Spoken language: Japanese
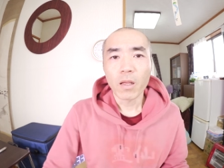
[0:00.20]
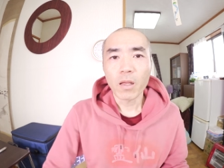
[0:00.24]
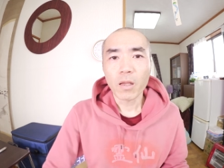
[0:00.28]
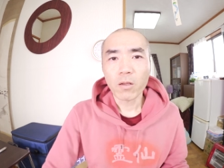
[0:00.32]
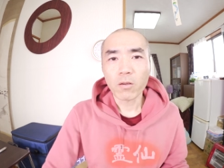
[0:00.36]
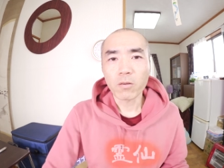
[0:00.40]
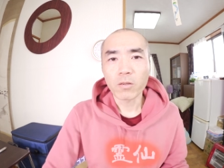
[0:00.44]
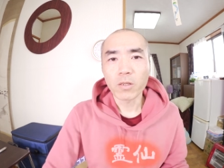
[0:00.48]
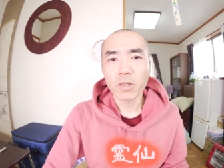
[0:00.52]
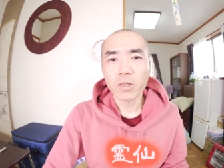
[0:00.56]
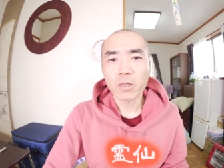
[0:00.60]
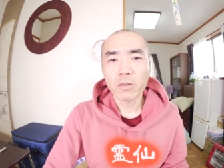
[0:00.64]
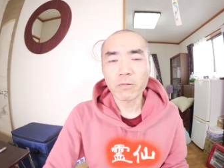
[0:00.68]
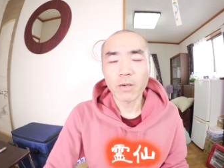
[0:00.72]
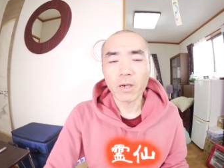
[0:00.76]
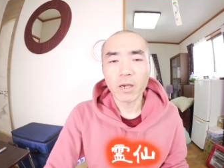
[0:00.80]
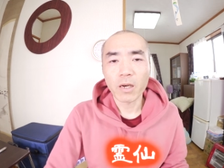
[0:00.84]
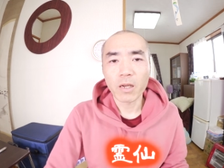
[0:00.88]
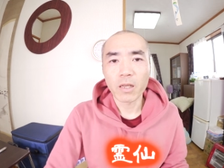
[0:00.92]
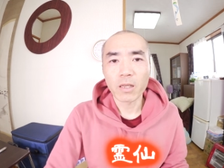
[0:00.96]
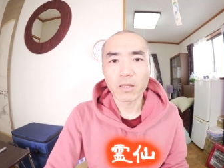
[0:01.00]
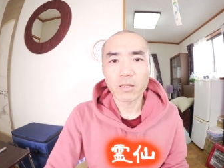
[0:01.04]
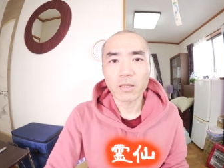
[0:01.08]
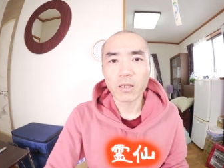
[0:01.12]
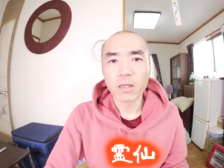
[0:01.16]
はい、こんにちは。
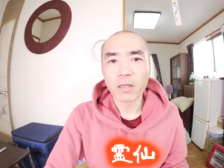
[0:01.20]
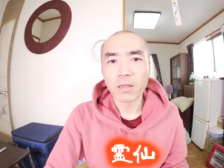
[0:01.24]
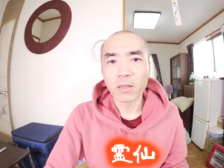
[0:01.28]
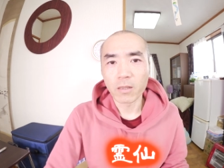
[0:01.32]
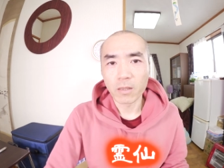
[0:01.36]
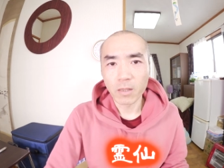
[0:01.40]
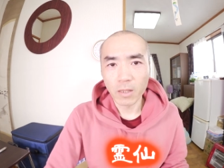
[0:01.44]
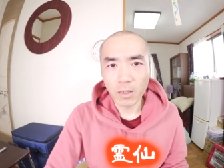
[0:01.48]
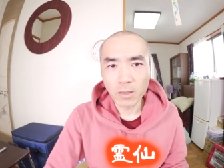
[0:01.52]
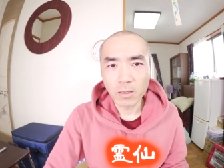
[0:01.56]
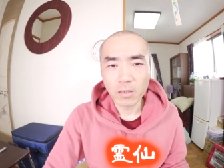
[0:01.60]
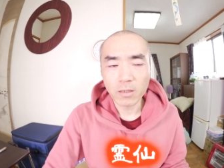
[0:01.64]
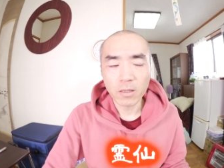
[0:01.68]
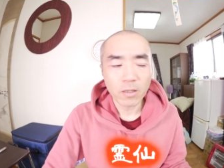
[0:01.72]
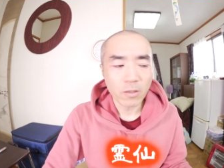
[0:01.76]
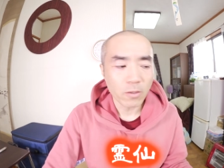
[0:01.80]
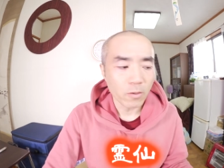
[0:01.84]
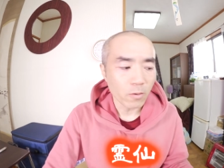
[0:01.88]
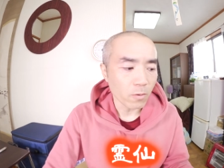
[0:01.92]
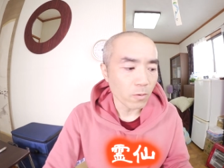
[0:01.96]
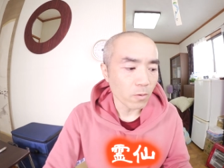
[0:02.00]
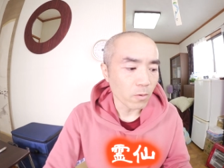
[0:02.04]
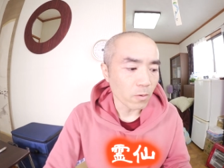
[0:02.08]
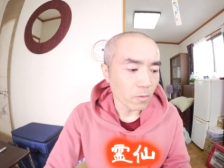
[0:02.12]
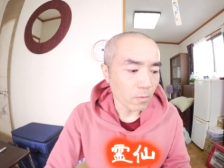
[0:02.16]
冷戦です。
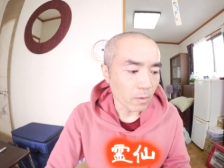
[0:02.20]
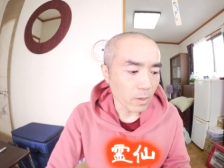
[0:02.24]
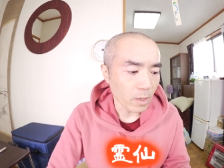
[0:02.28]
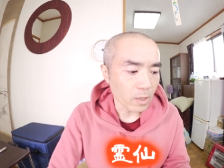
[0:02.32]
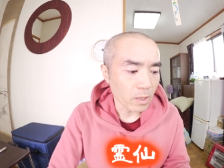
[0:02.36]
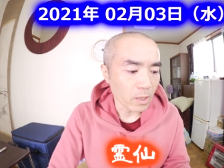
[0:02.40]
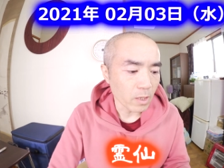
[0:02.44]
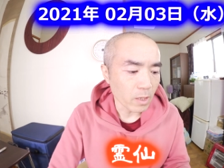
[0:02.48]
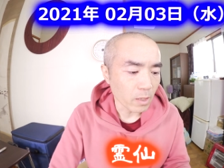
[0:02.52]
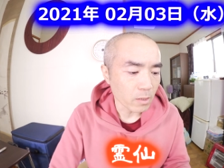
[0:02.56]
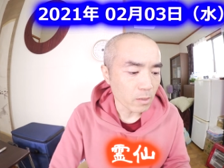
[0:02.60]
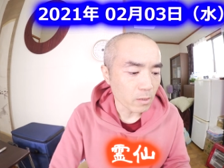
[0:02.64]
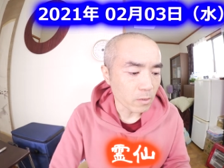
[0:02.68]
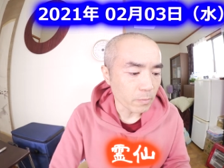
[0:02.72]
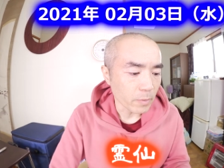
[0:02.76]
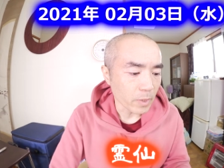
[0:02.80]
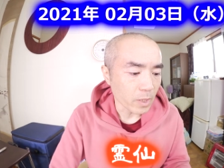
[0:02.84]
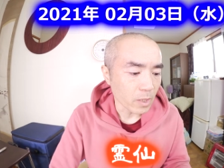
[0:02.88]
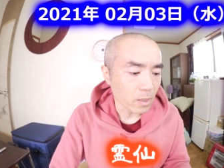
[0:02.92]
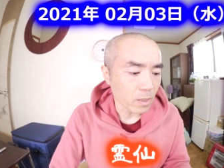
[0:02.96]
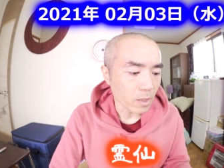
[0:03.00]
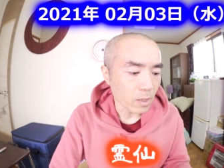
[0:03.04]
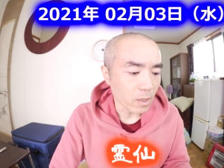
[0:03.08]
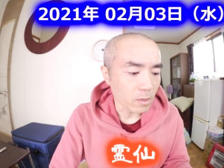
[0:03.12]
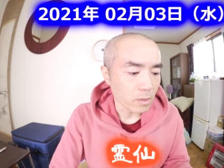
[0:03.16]
今日は2月
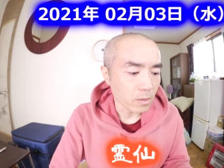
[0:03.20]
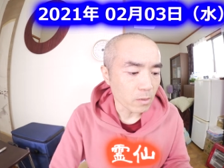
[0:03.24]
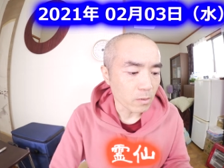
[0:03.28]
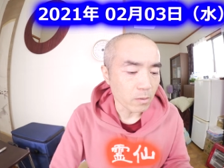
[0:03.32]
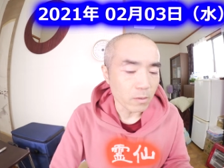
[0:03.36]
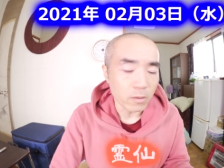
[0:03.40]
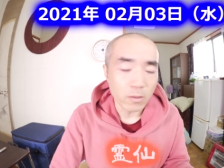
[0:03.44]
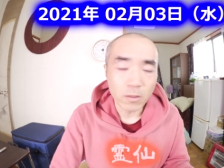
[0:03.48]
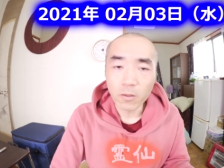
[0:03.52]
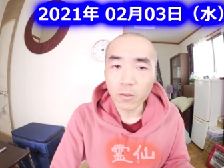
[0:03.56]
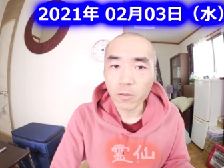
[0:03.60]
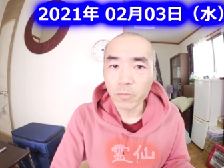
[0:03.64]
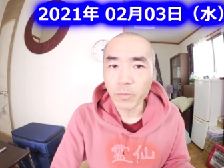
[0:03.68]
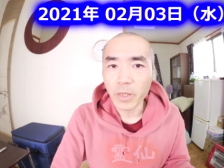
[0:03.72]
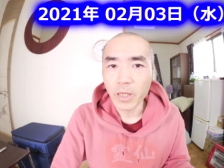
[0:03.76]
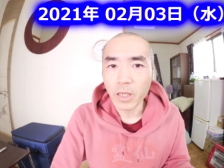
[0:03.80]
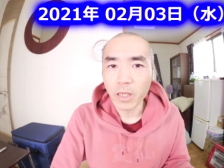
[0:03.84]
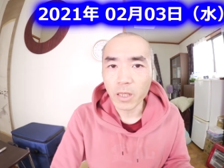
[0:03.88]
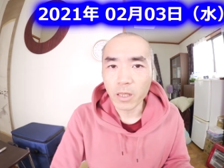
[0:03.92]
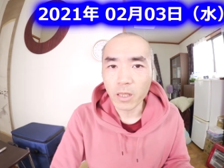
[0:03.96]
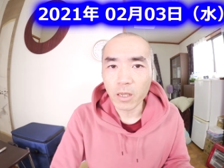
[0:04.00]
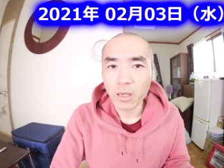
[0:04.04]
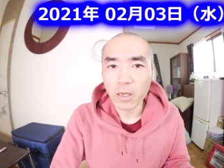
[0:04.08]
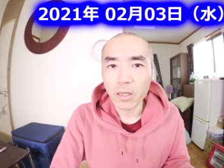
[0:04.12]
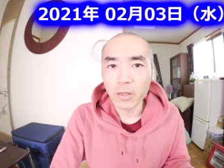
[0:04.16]
3日水曜日
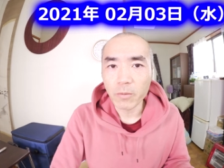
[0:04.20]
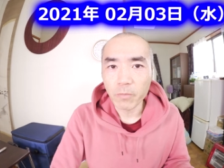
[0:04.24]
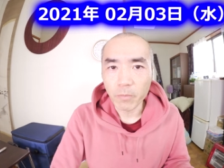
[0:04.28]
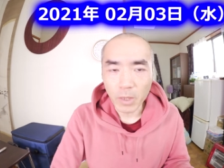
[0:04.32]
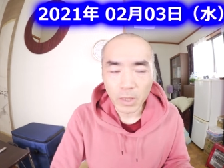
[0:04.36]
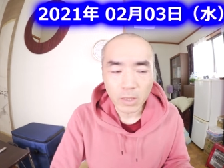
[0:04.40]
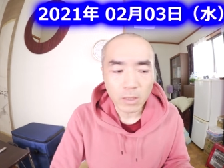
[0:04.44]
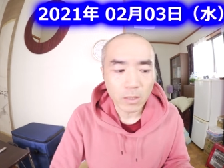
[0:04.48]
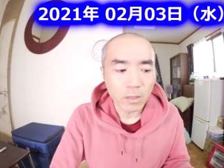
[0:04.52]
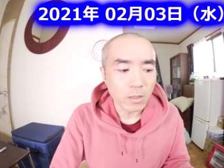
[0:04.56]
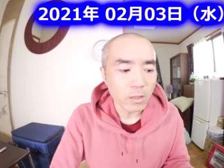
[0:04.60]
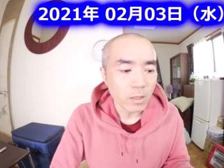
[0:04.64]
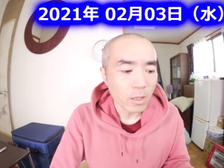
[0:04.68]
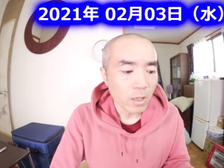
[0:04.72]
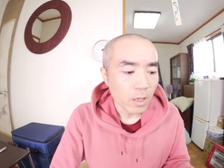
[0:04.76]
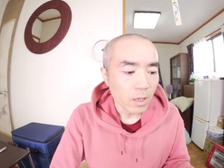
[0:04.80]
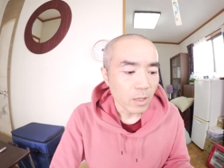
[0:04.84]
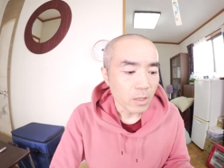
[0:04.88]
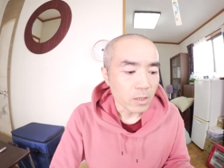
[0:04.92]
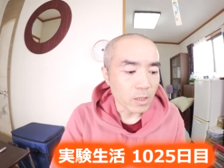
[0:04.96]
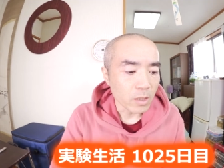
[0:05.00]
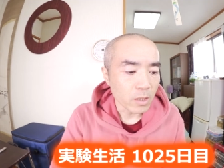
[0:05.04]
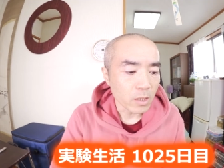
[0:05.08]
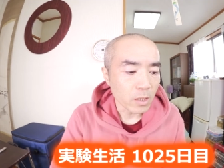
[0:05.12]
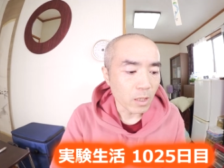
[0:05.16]
になります。
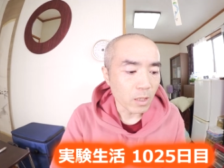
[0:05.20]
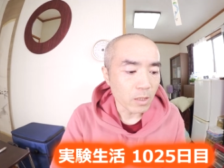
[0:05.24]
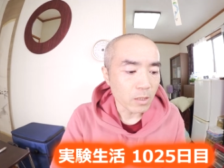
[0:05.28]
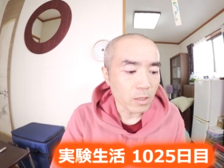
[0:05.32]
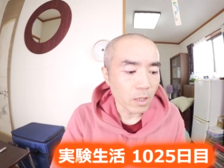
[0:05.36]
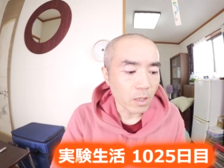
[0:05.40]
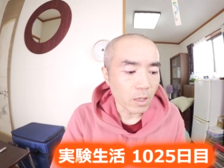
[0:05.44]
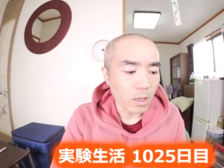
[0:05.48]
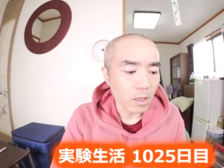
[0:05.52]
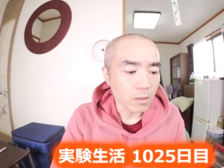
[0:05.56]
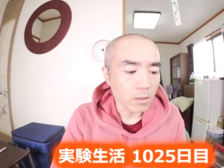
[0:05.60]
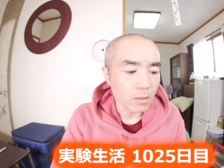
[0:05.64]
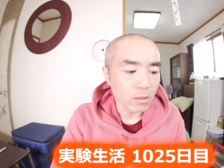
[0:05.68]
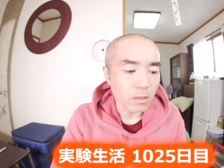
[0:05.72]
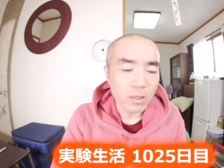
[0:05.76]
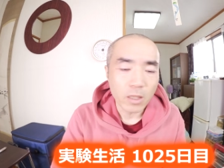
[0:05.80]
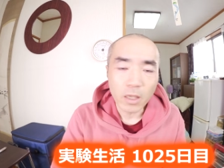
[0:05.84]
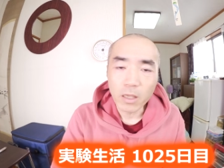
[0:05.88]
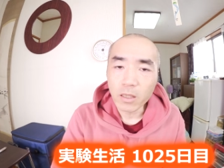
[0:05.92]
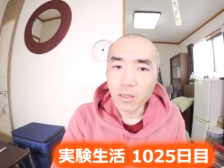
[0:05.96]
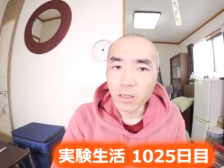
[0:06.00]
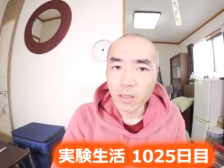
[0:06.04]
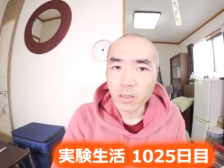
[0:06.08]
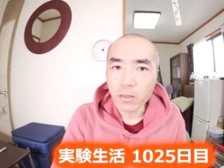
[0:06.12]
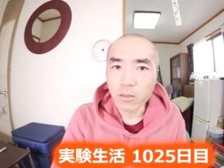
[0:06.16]
実験生活
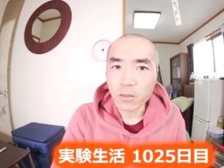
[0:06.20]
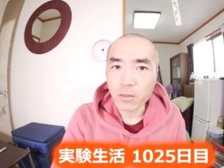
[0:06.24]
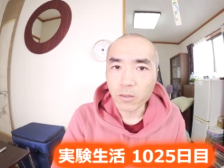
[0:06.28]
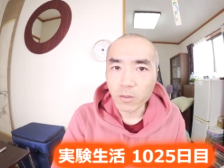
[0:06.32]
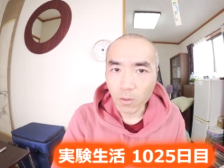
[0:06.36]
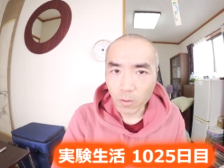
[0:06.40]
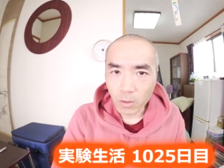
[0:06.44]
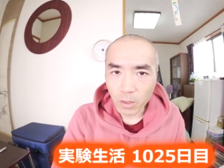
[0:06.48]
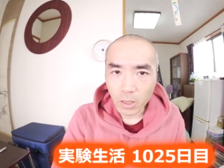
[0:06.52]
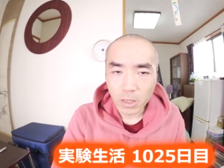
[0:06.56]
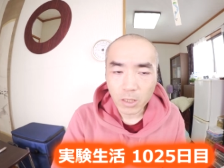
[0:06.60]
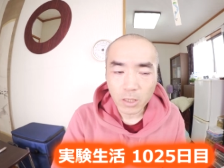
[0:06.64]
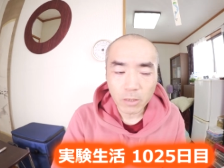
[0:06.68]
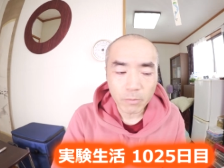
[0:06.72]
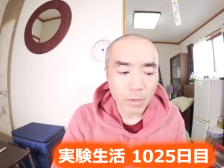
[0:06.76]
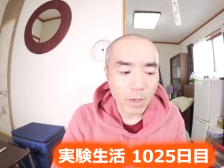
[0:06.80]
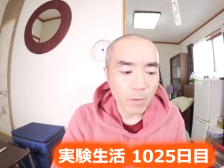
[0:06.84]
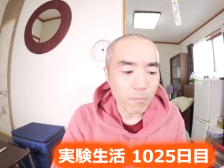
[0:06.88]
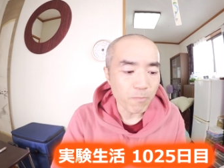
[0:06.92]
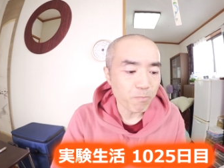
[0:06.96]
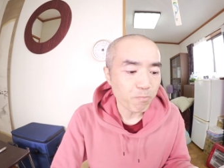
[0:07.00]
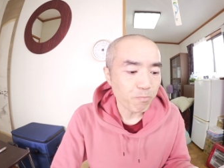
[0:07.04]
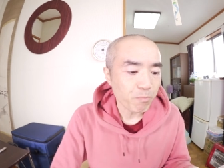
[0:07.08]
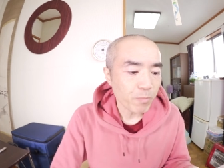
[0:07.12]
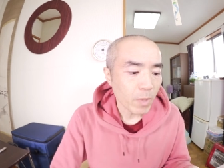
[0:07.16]
1025日
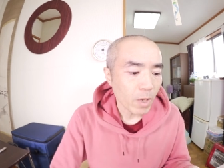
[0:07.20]
目。